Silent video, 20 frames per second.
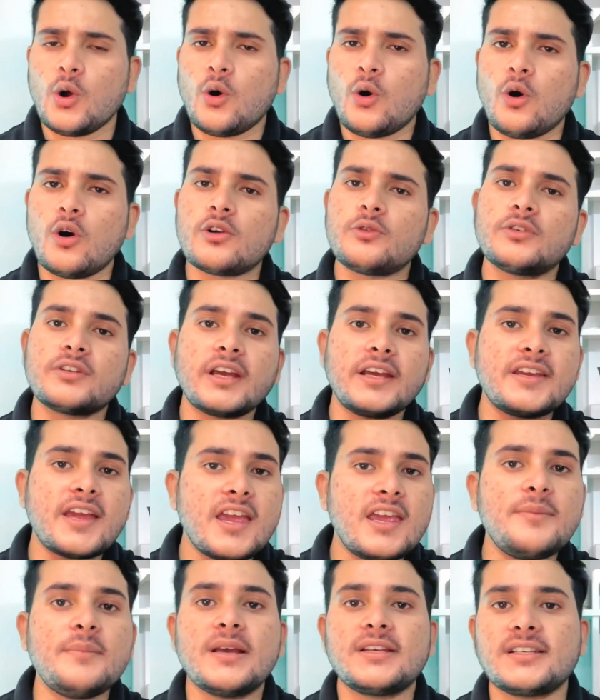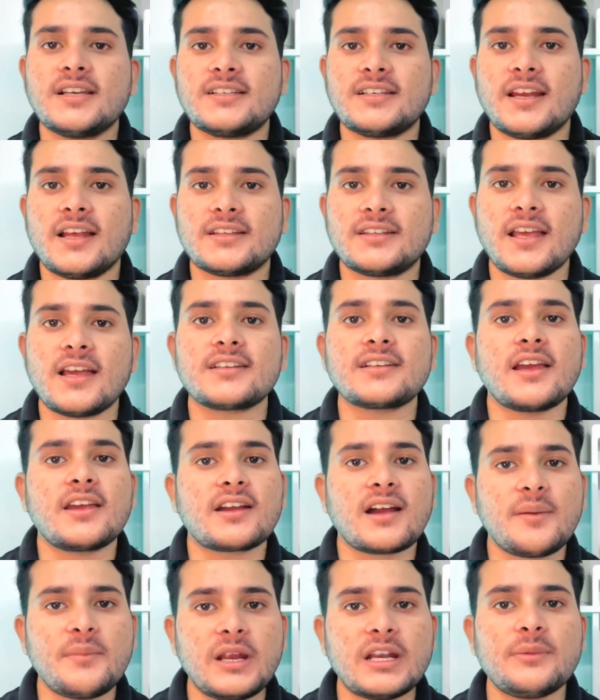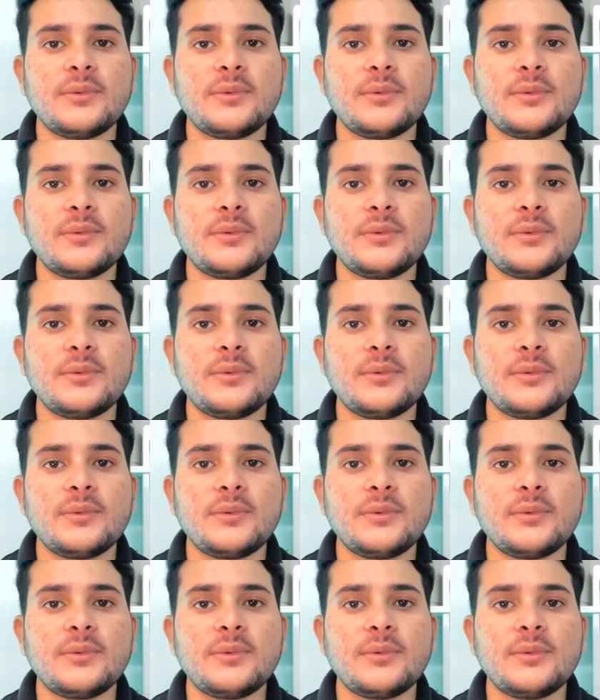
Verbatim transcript: और उनका यही मैसेज रहता है चाहे कमेंट